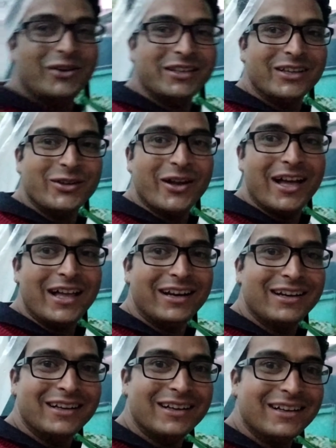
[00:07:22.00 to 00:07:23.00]
लाओ दे दो
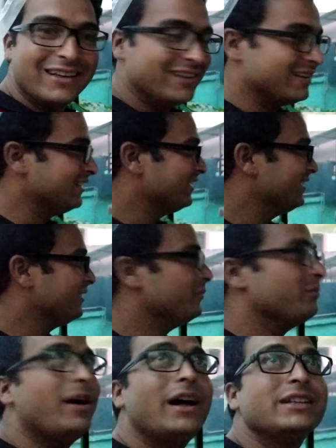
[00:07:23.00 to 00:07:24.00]
यार
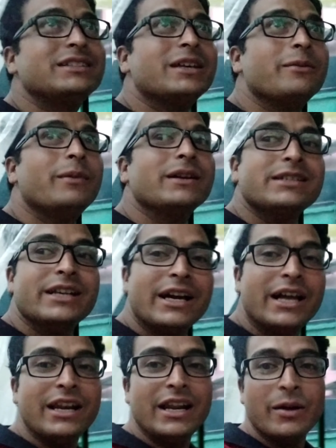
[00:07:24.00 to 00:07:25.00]
बारिश से
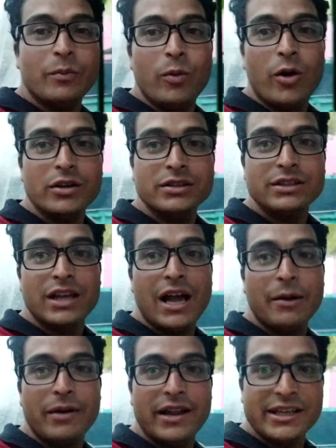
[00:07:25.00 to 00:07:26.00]
बचने का ने बहुत सा
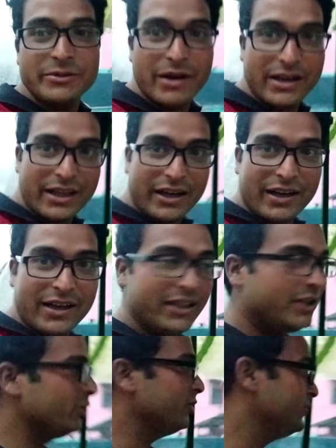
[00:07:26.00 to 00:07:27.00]
यहाँ पर अरेंजमेंट कर
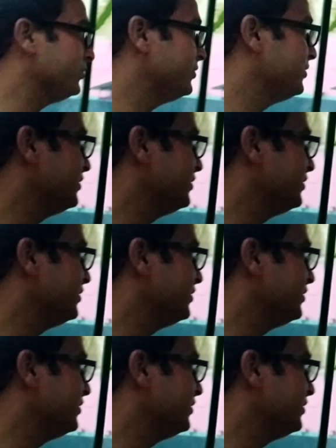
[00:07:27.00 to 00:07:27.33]
रखा देखो